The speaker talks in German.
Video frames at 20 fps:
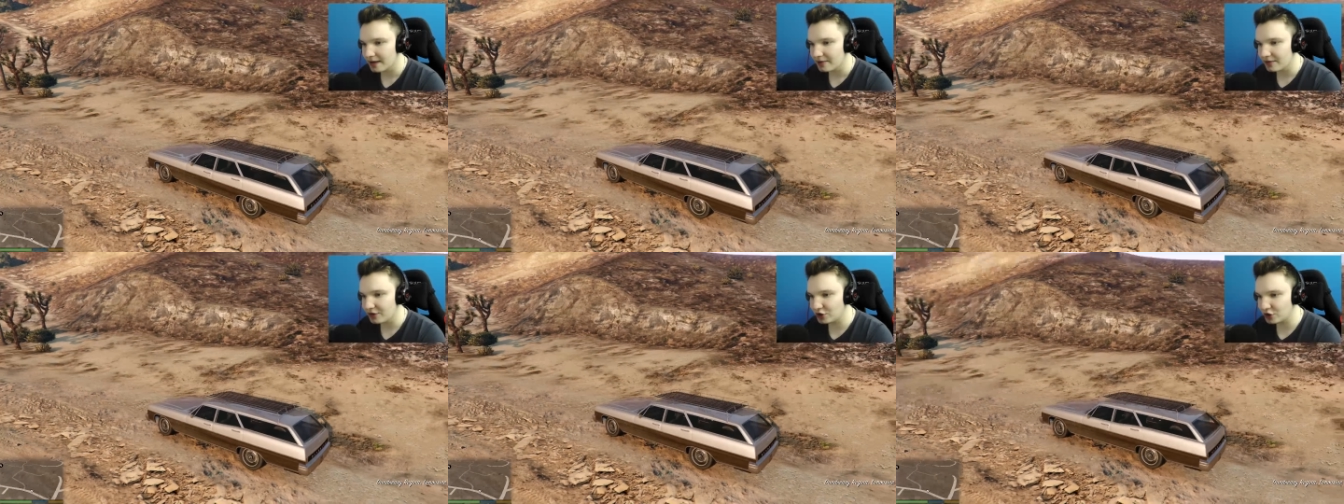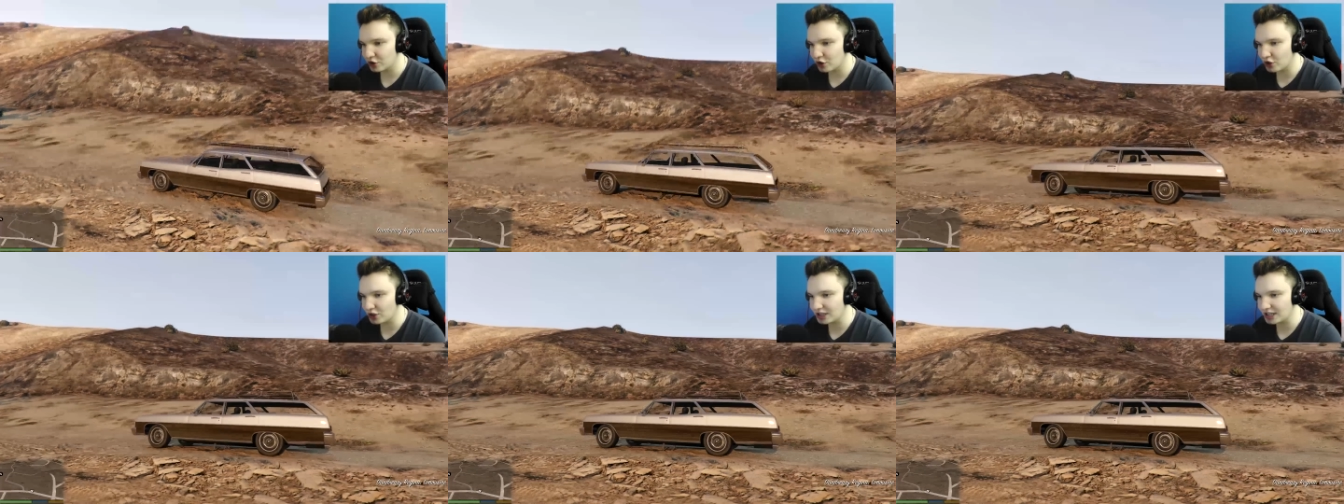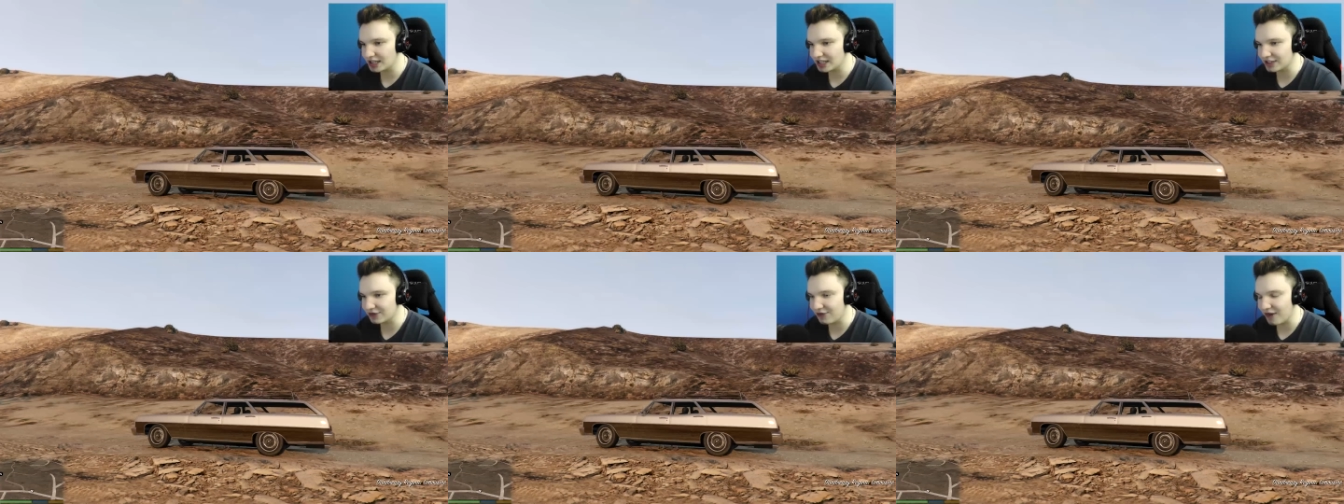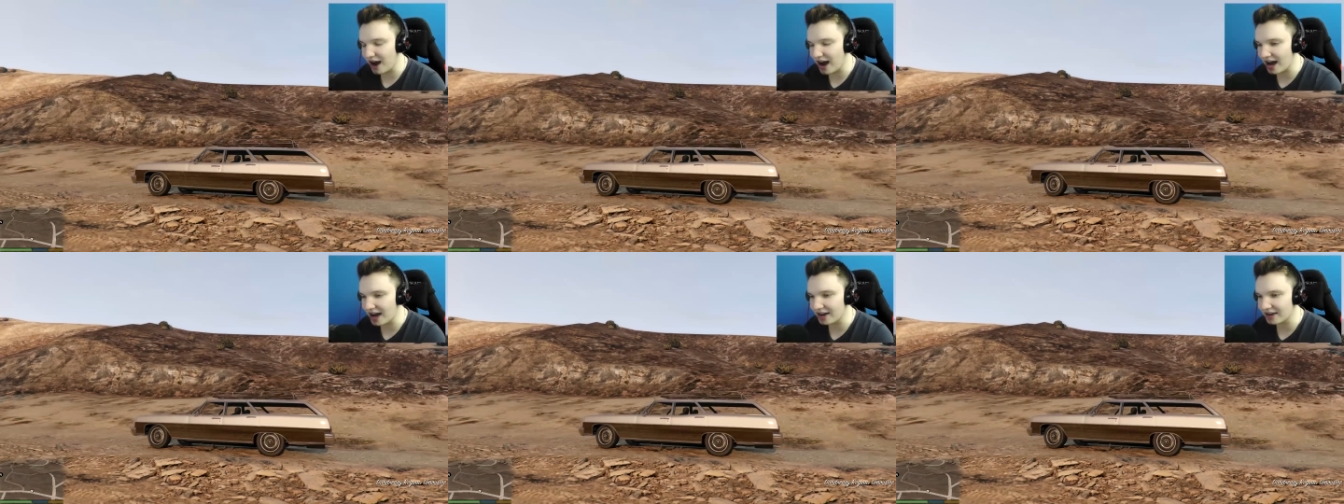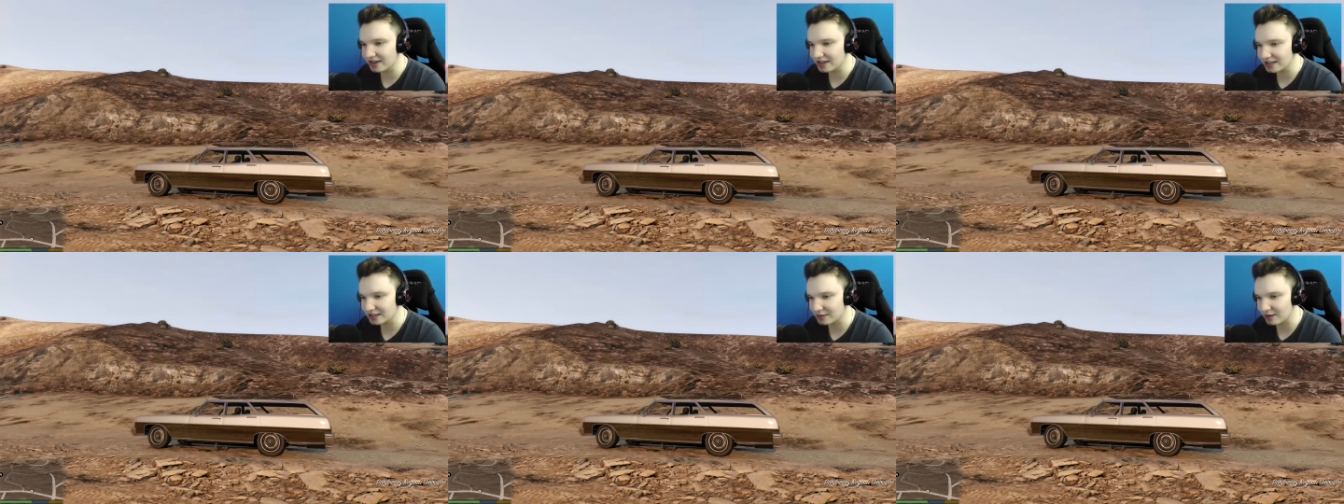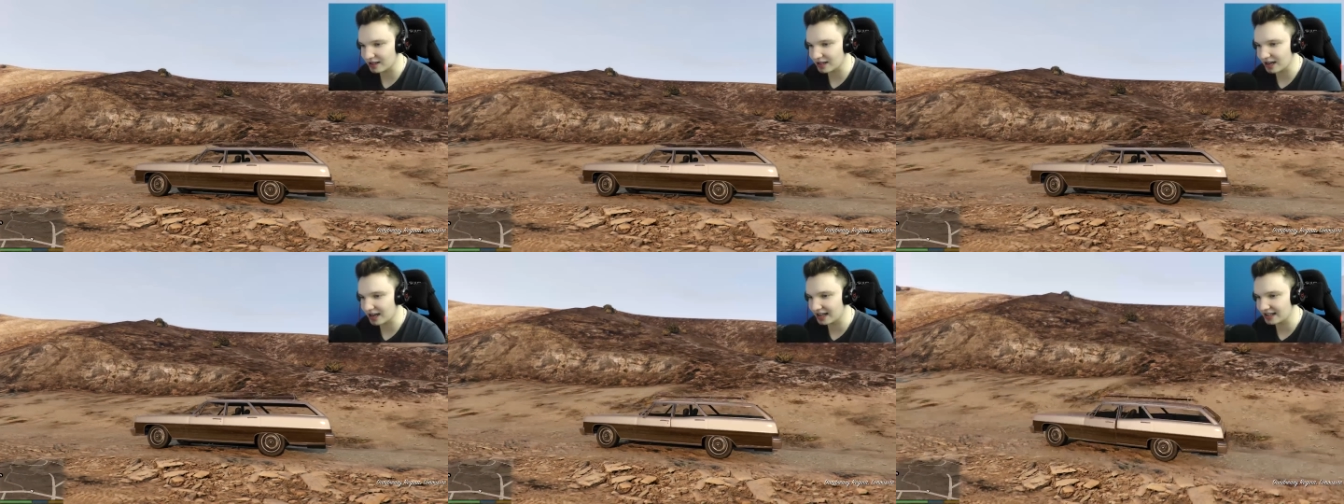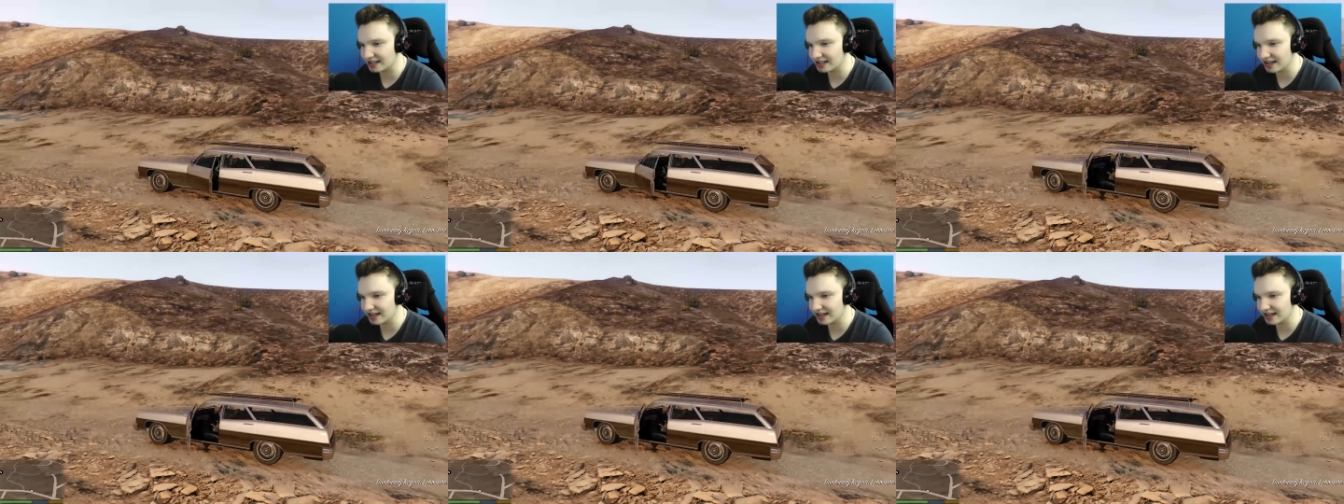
Wieso können die nicht fahren? Das macht gar keinen